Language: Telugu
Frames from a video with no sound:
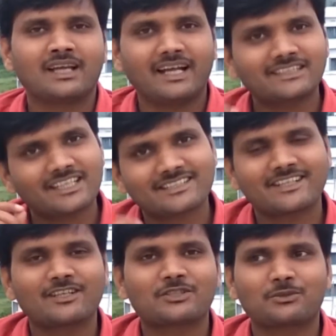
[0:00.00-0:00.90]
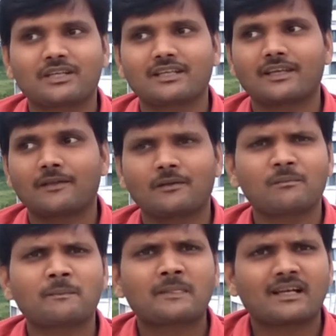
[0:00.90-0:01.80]
అయితే అసిస్టెంట్లు చూడడానికి
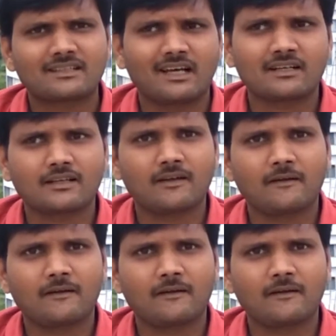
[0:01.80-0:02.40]
డాటా